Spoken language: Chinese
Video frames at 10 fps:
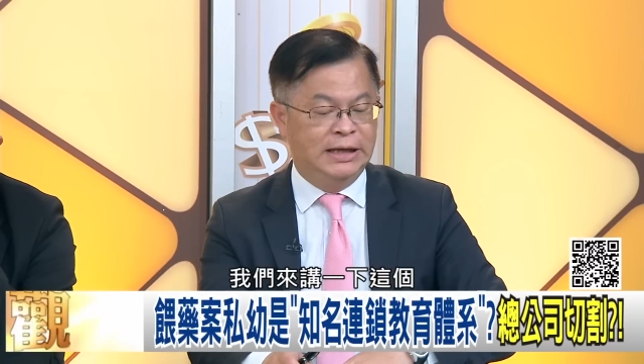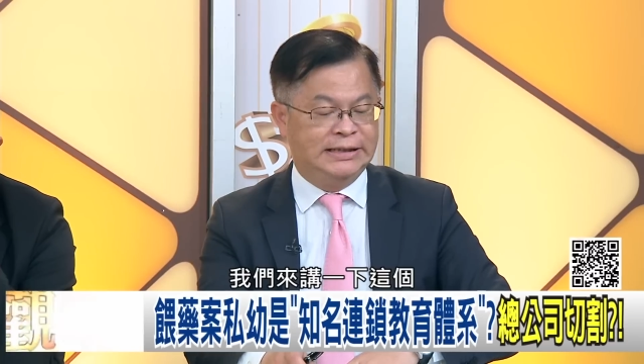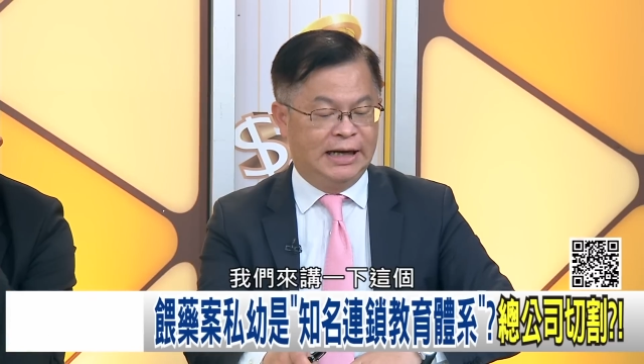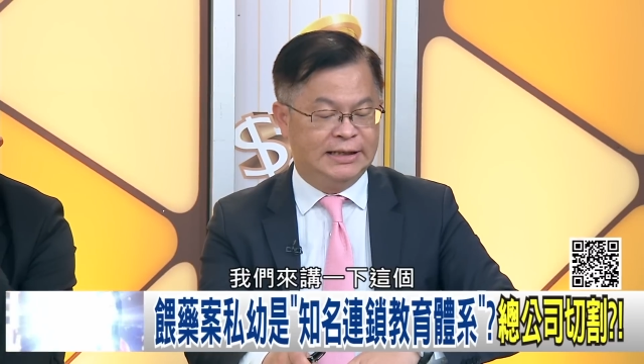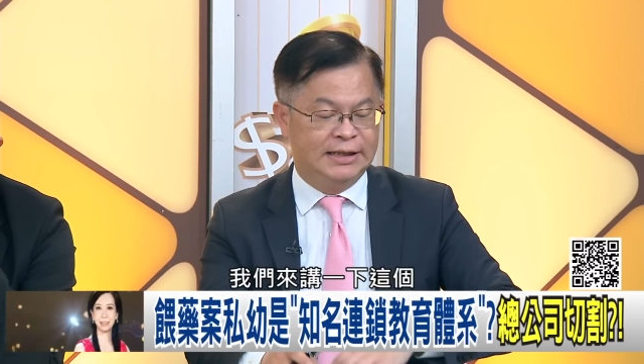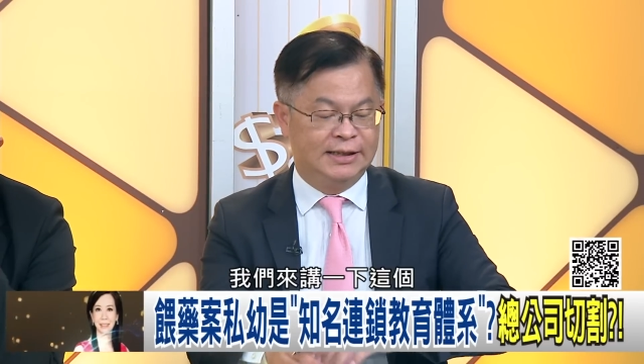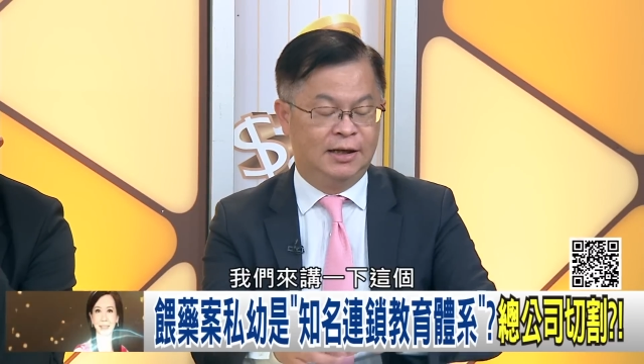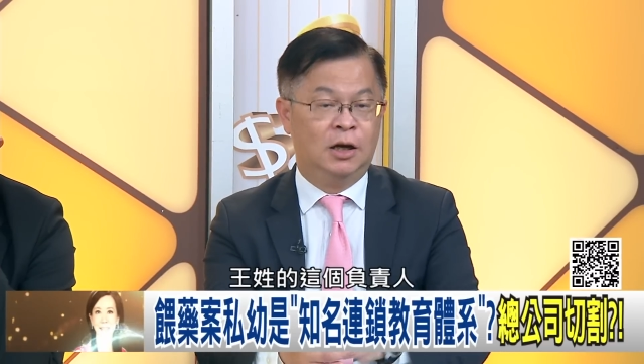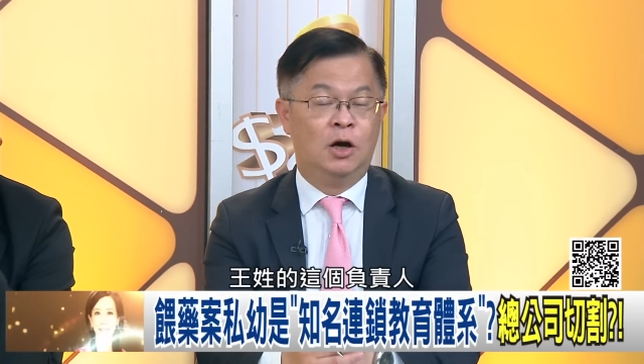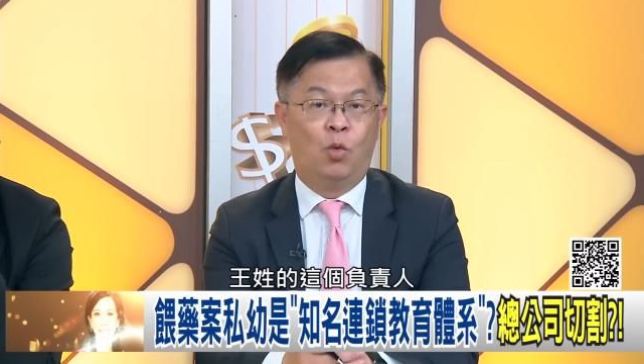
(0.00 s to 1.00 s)
讲一下这
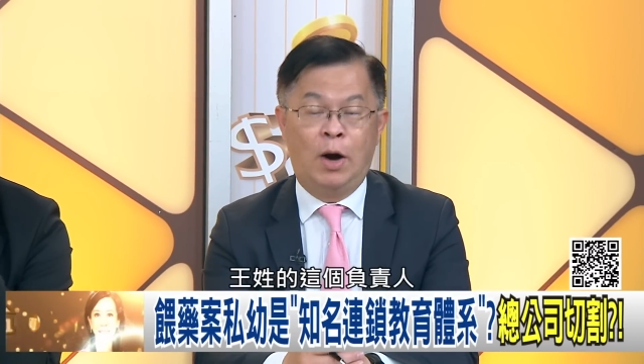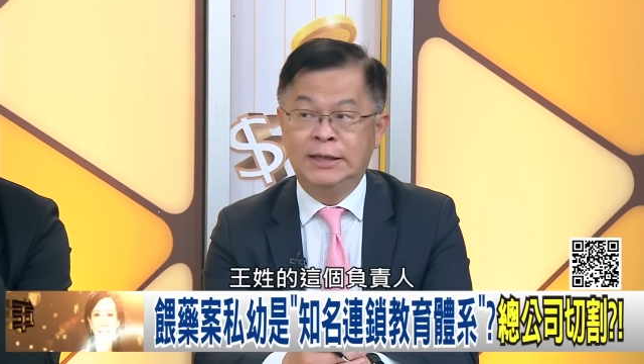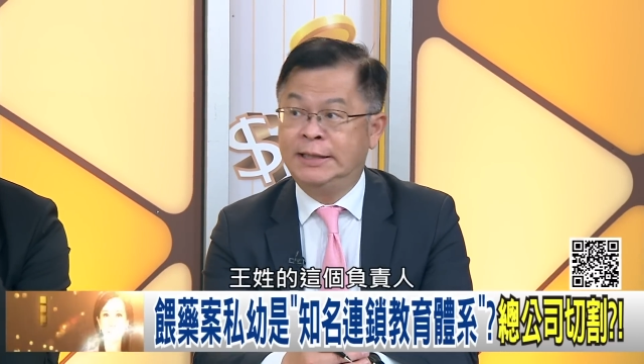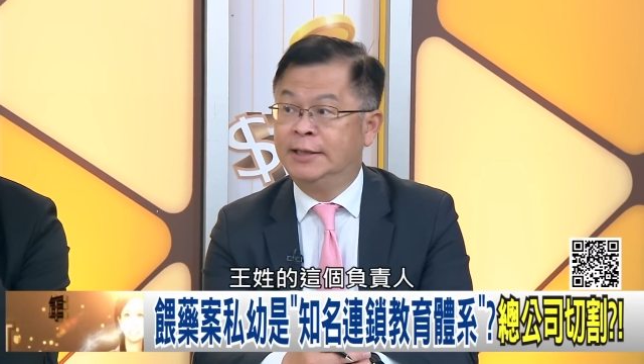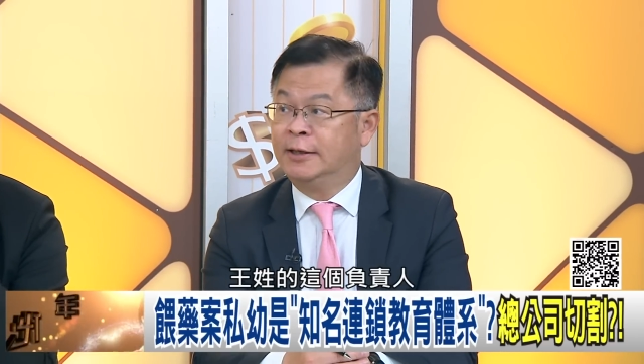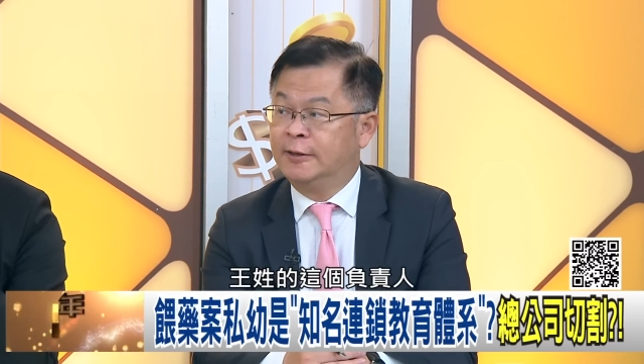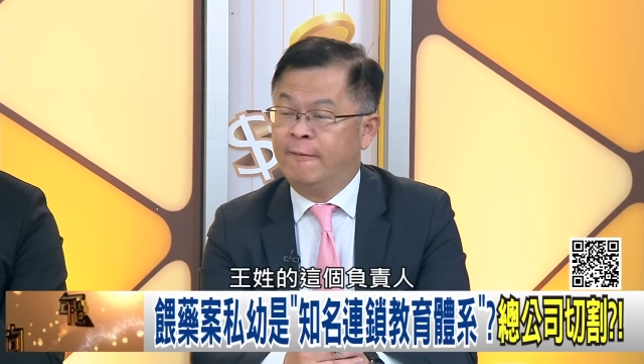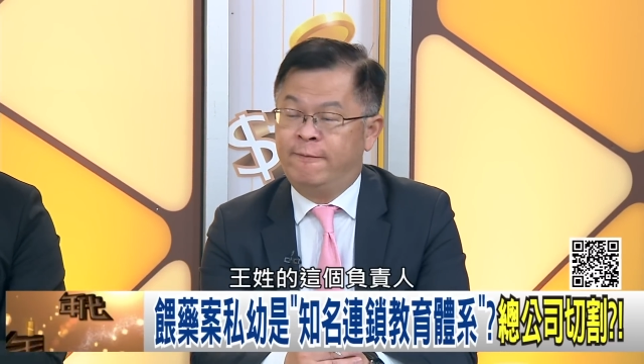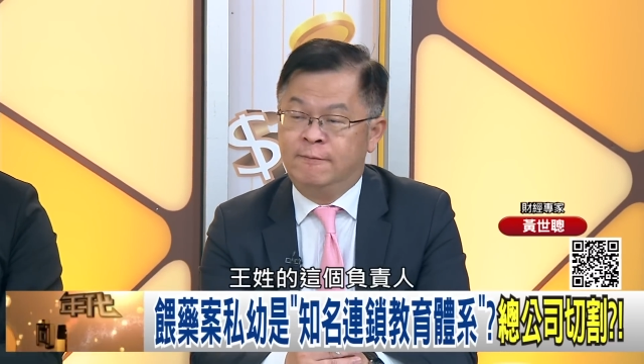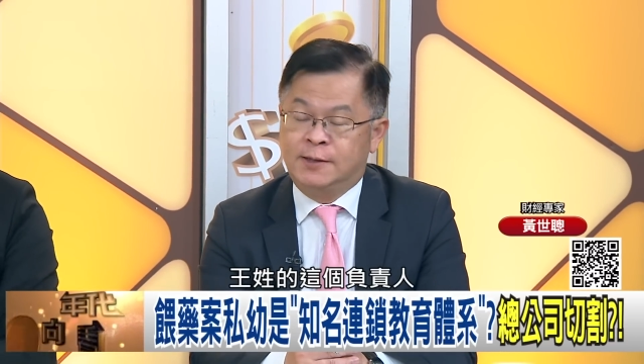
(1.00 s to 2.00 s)
个王姓的这
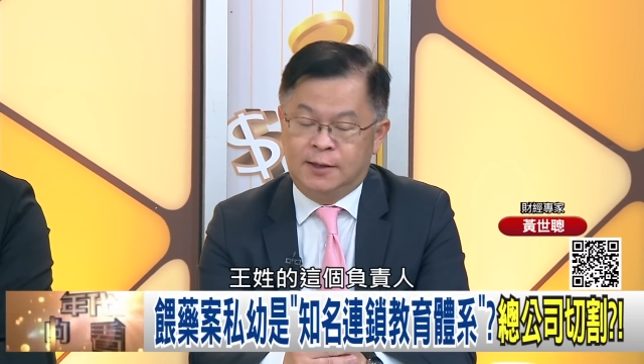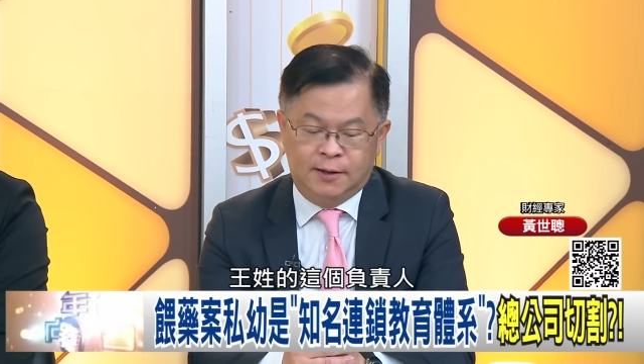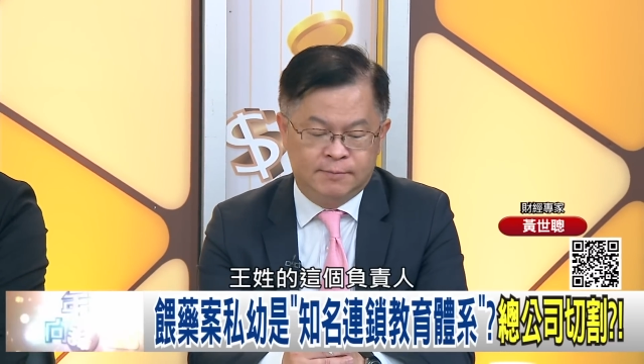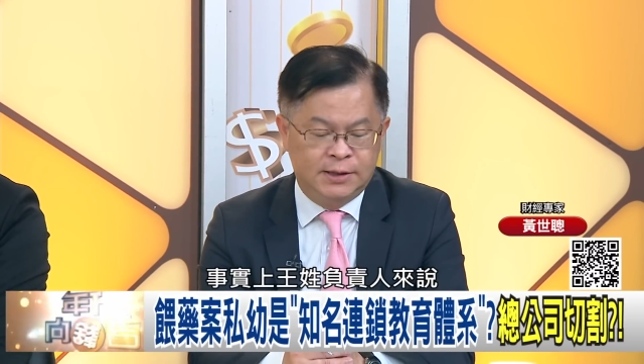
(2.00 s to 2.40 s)
个负责人。